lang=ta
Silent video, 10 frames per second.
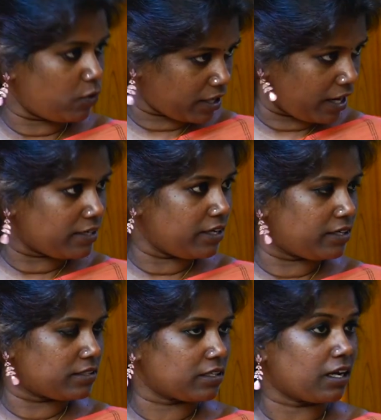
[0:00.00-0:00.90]
ஒரு கண்டென்ட்
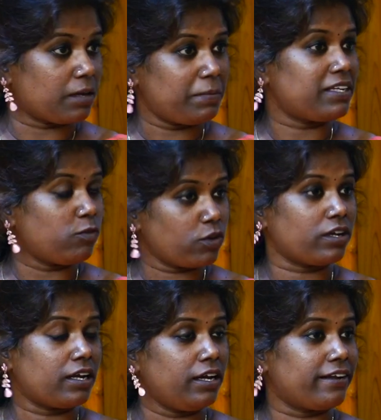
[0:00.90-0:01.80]
எடுத்திருக்காங்க பட் ஒரு
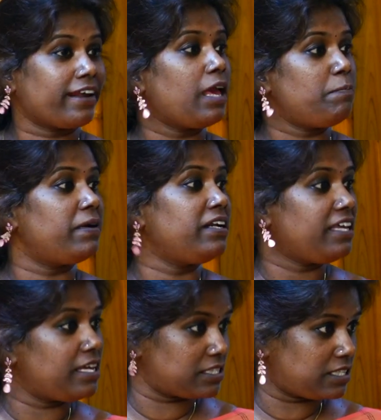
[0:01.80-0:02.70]
ரேப் பண்ணி
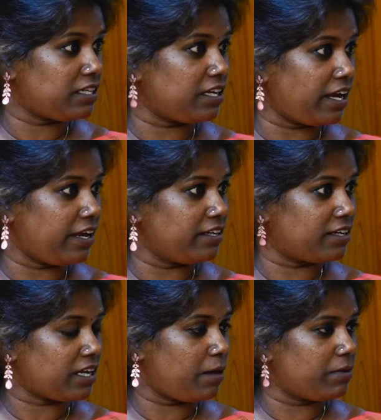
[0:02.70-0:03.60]
எஸ்தட்டிக்கா
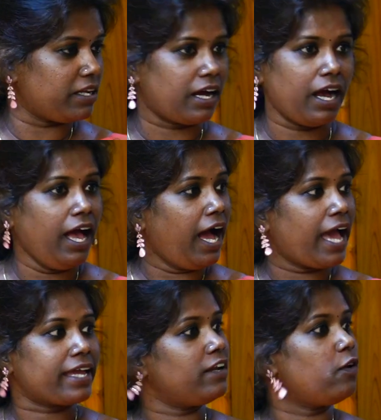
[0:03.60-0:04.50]
எடுக்கிறா அப்படின்னா
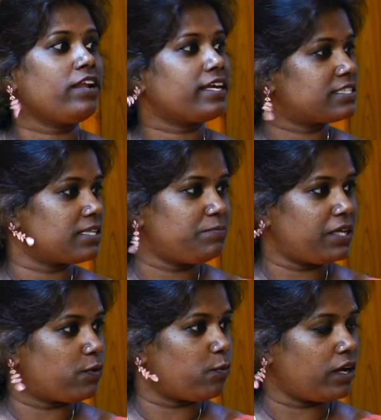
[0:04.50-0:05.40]
ஐ கே நாட் அக்செப்ட்
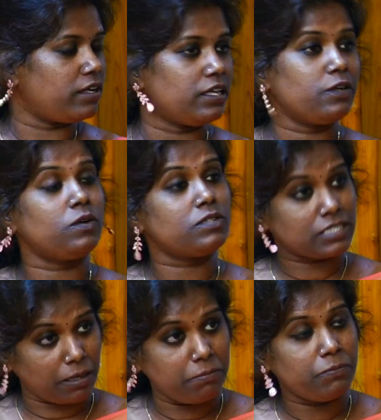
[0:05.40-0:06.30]
தட் ஒன் யூனோ
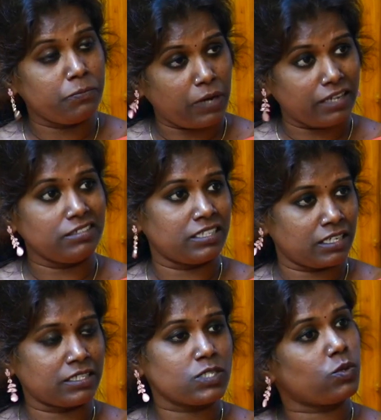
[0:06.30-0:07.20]
சம்
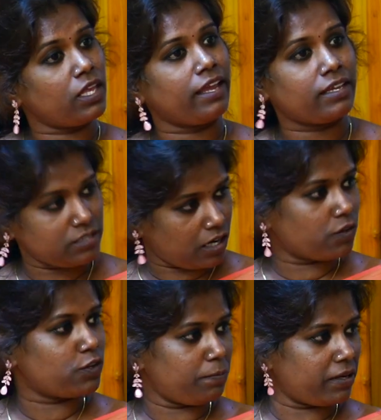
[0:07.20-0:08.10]
டிரெக்டர்ஸ் வந்து என்கிட்ட
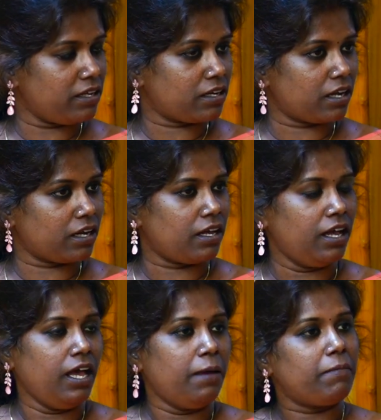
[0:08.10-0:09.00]
ஆர்கியூ பண்ணிருக்காங்க
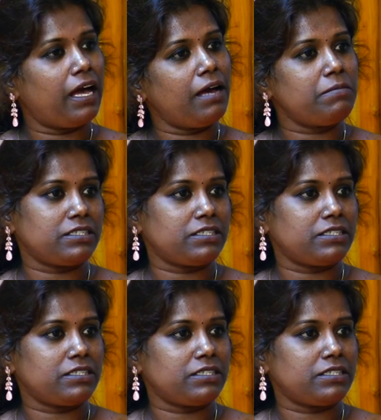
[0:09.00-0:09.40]
மேம் hmm, hmm.